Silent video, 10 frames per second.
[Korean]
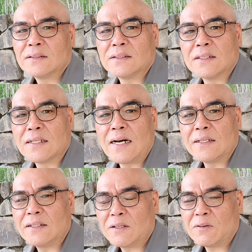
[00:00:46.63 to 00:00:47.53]
그런
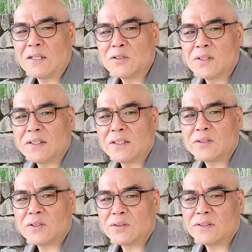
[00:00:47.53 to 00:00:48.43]
강의라고 할 수
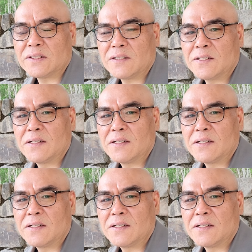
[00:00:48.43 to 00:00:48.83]
있겠죠. 그죠?